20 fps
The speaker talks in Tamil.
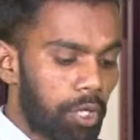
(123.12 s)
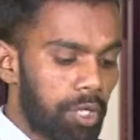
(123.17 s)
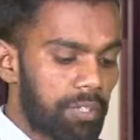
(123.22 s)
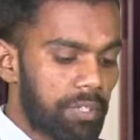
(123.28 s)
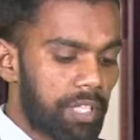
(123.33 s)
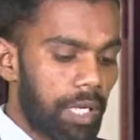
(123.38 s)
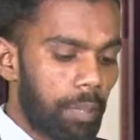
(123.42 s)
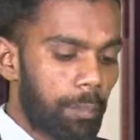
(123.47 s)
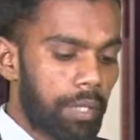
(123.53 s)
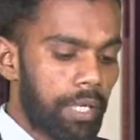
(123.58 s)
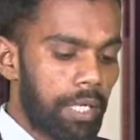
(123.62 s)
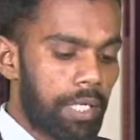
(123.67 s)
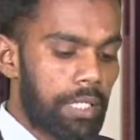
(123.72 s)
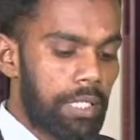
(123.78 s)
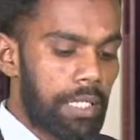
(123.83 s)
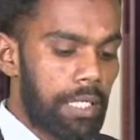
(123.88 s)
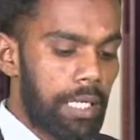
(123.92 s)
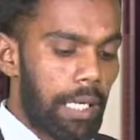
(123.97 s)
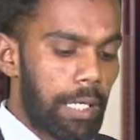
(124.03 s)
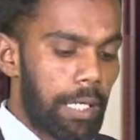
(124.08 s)
கொண்டு வந்த
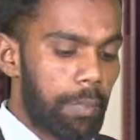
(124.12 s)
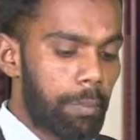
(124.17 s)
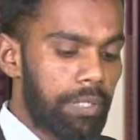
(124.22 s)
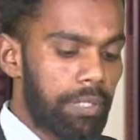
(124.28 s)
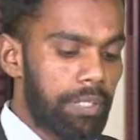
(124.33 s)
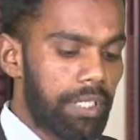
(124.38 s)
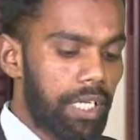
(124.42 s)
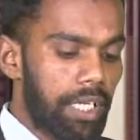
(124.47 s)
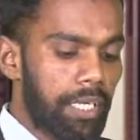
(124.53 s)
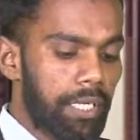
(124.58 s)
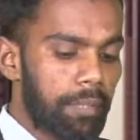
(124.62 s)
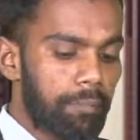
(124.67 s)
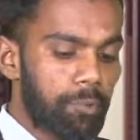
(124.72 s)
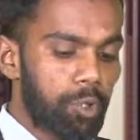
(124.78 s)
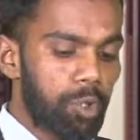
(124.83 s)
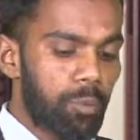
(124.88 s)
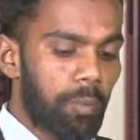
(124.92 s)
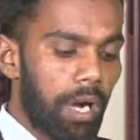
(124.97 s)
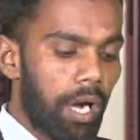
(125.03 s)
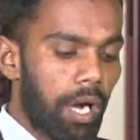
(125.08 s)
நபருக்கு எழுபத்தி ஆயிரம்
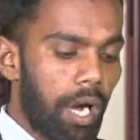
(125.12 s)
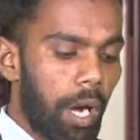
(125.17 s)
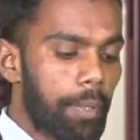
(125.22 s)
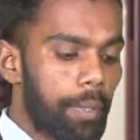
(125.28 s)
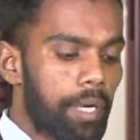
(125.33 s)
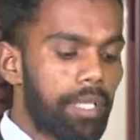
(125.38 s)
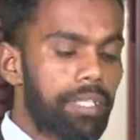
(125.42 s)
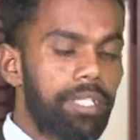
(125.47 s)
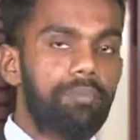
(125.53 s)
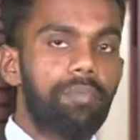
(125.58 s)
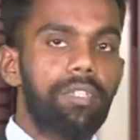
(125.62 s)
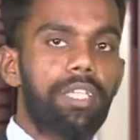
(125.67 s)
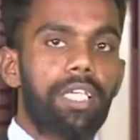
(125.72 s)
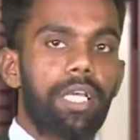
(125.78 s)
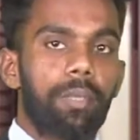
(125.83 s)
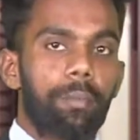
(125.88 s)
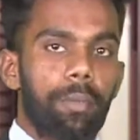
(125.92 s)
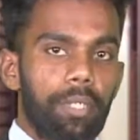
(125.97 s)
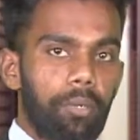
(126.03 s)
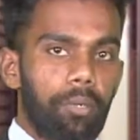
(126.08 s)
ரூபாய் அபராதம்
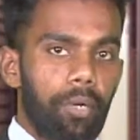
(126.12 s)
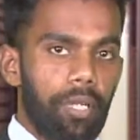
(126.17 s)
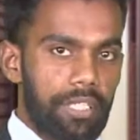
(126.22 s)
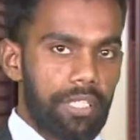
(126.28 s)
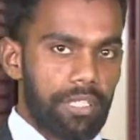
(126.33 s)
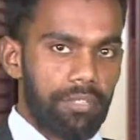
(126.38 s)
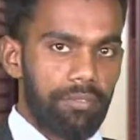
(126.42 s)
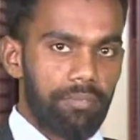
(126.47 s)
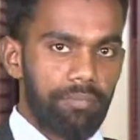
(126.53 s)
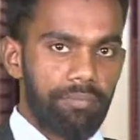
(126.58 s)
விதிக்கப்பட்டுள்ளது